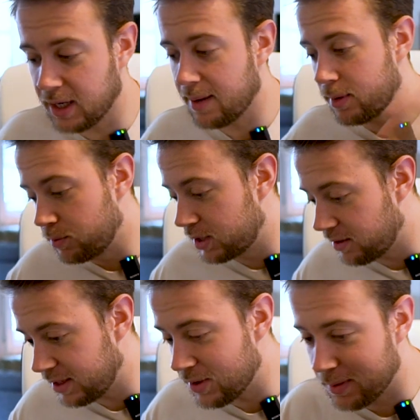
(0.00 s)
qué? Pues muy
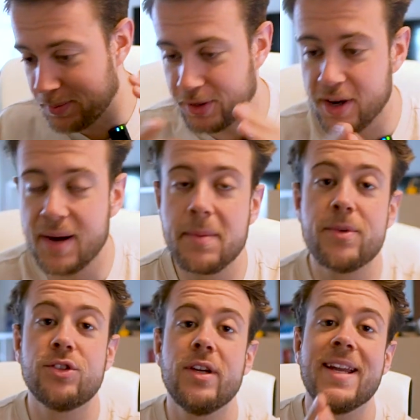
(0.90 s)
sencillo, pues porque yo ahora
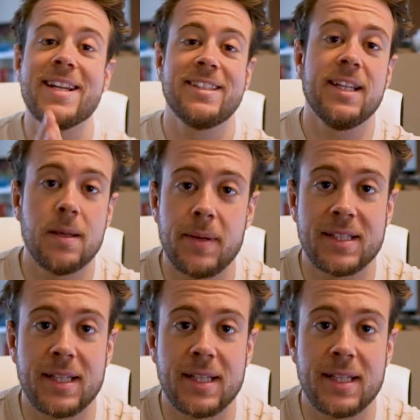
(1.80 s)
mismo estoy en esta etapa,